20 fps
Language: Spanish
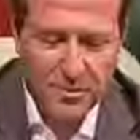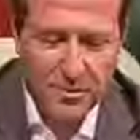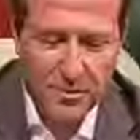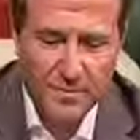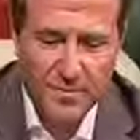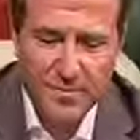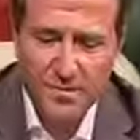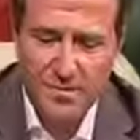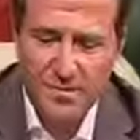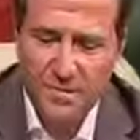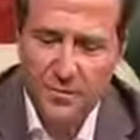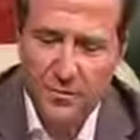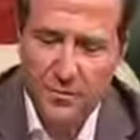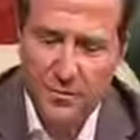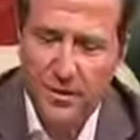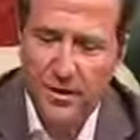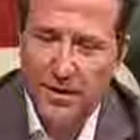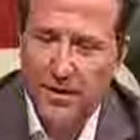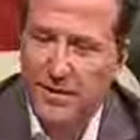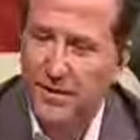pues hablemos de esta
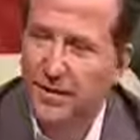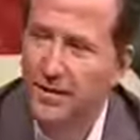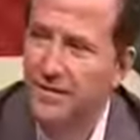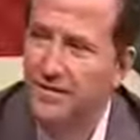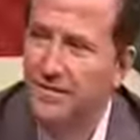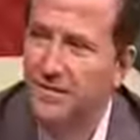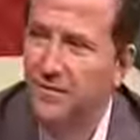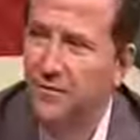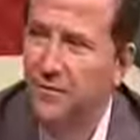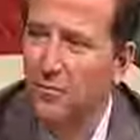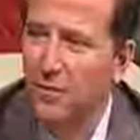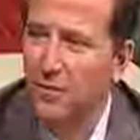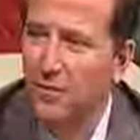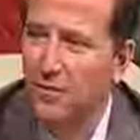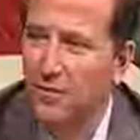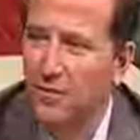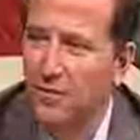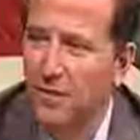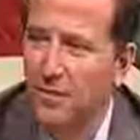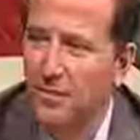mujer que en el siglo
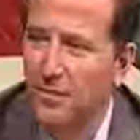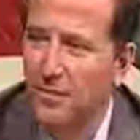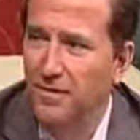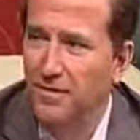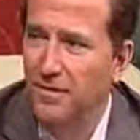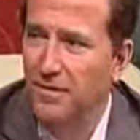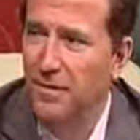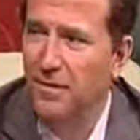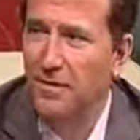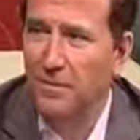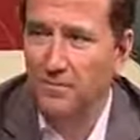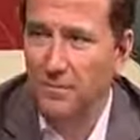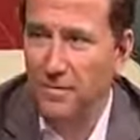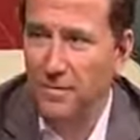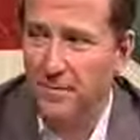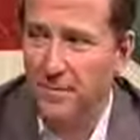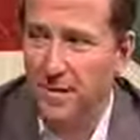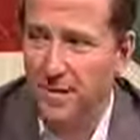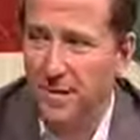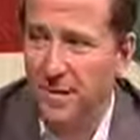IV ya empezó a
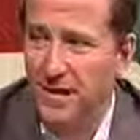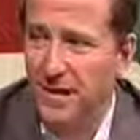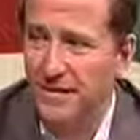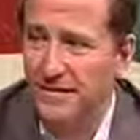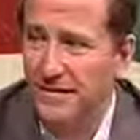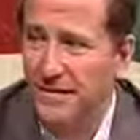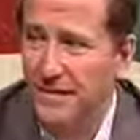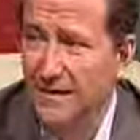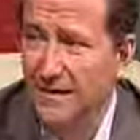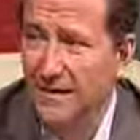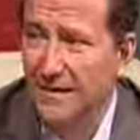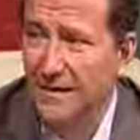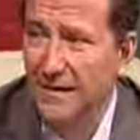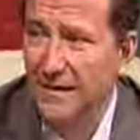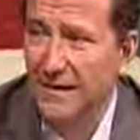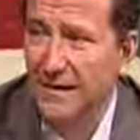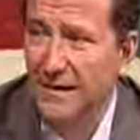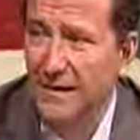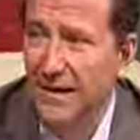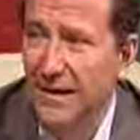romper barreras,
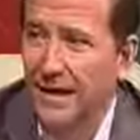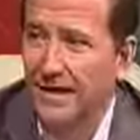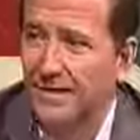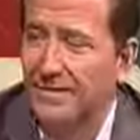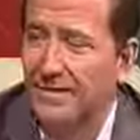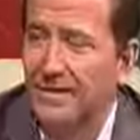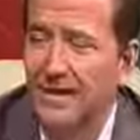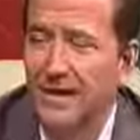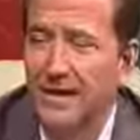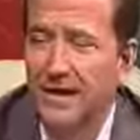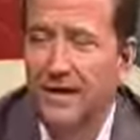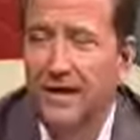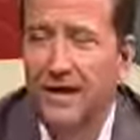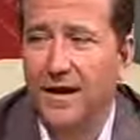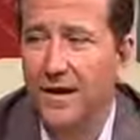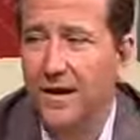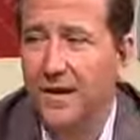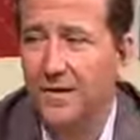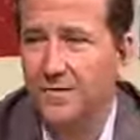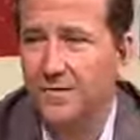eh, antes de que
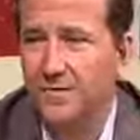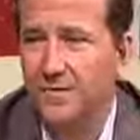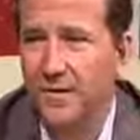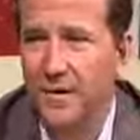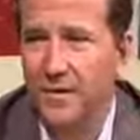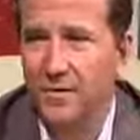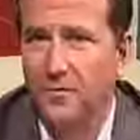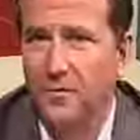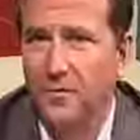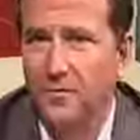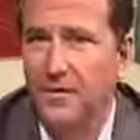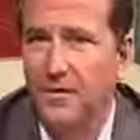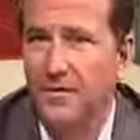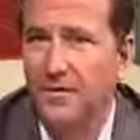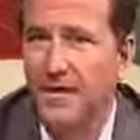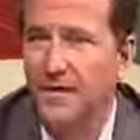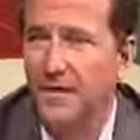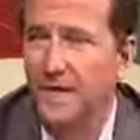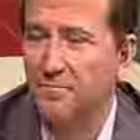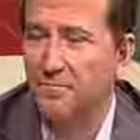llegara el sufragio
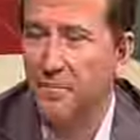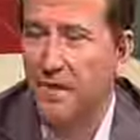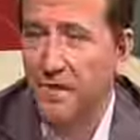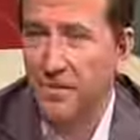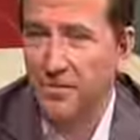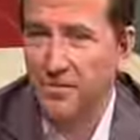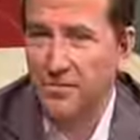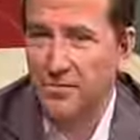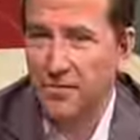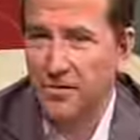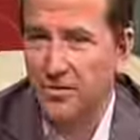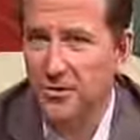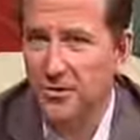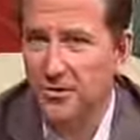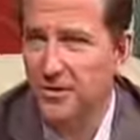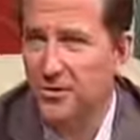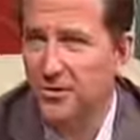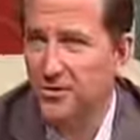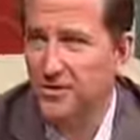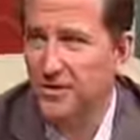universal en
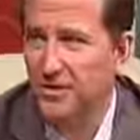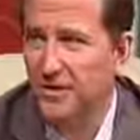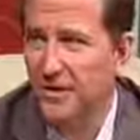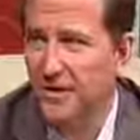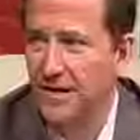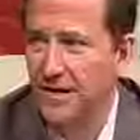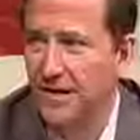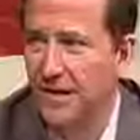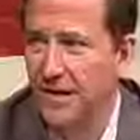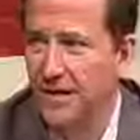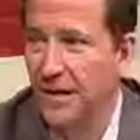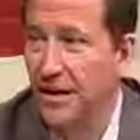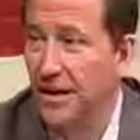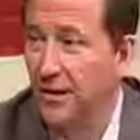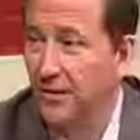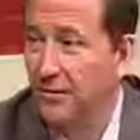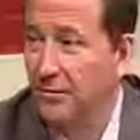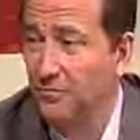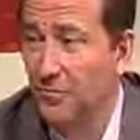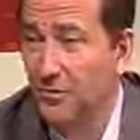1800 y
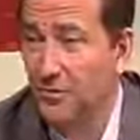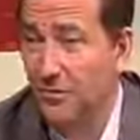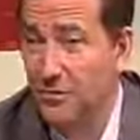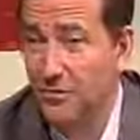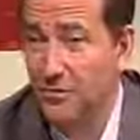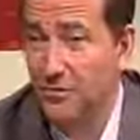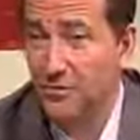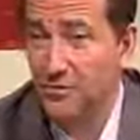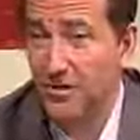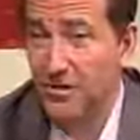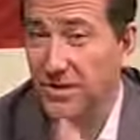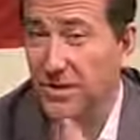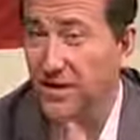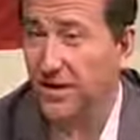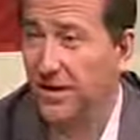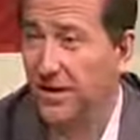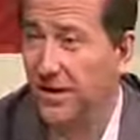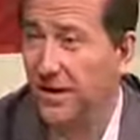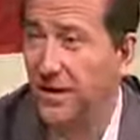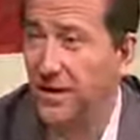algo,
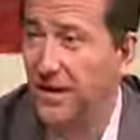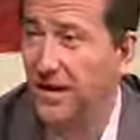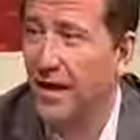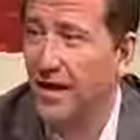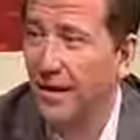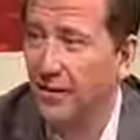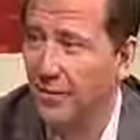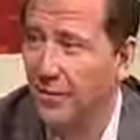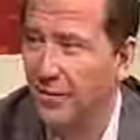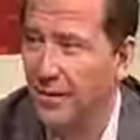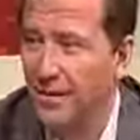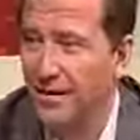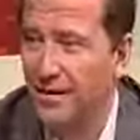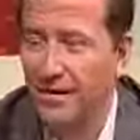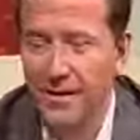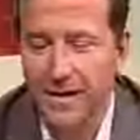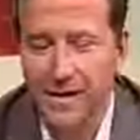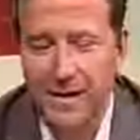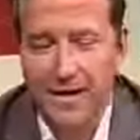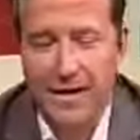1870 y algo, ¿verdad?
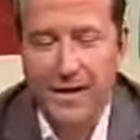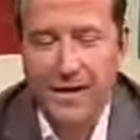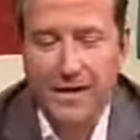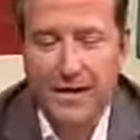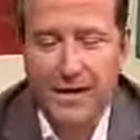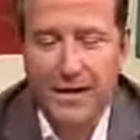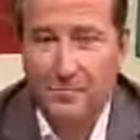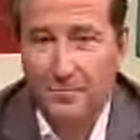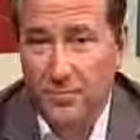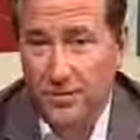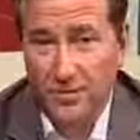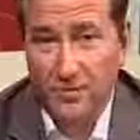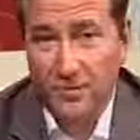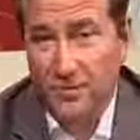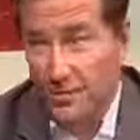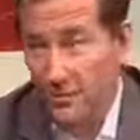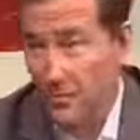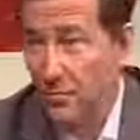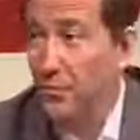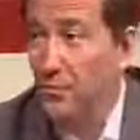Eh, bueno,
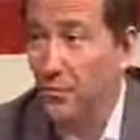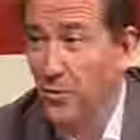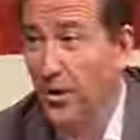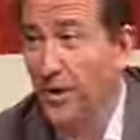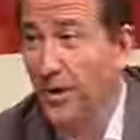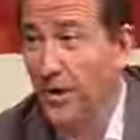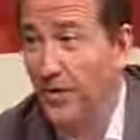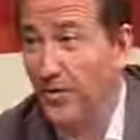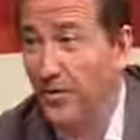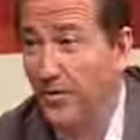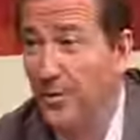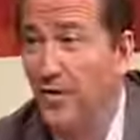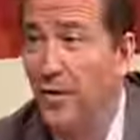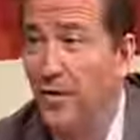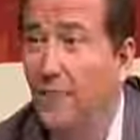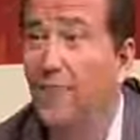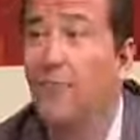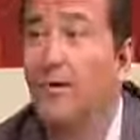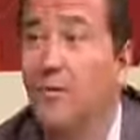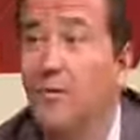tampoco muy lejano
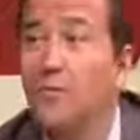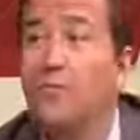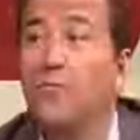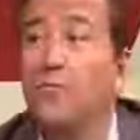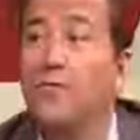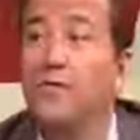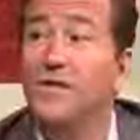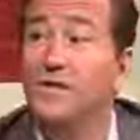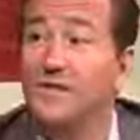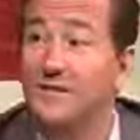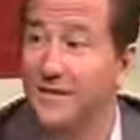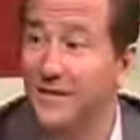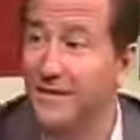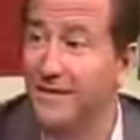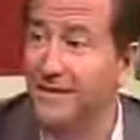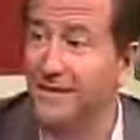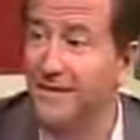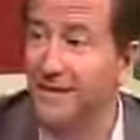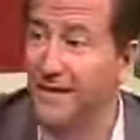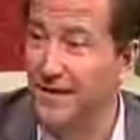nada, pero muy
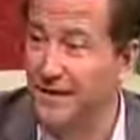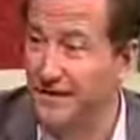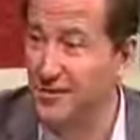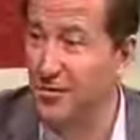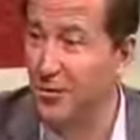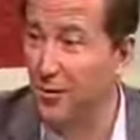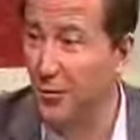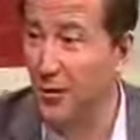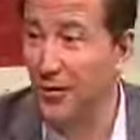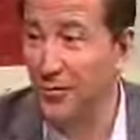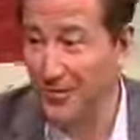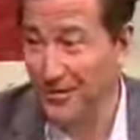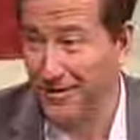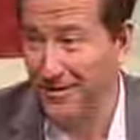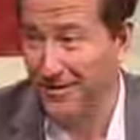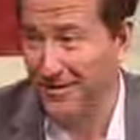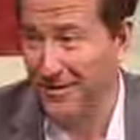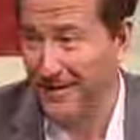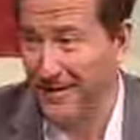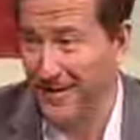distante del siglo IV
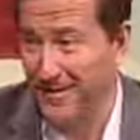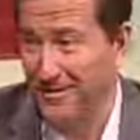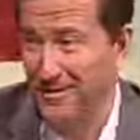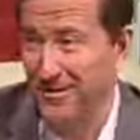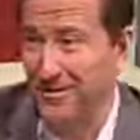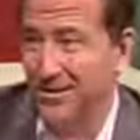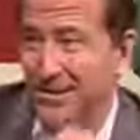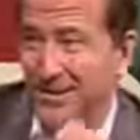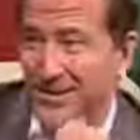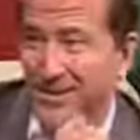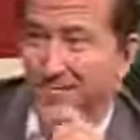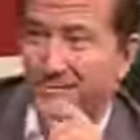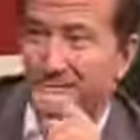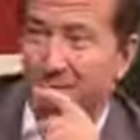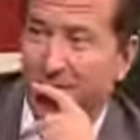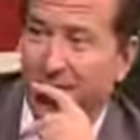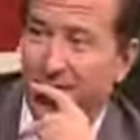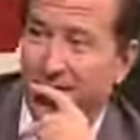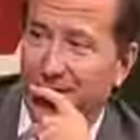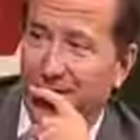antes de Cristo, del
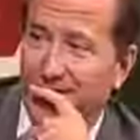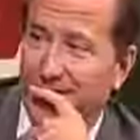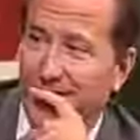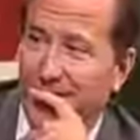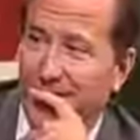tiempo de...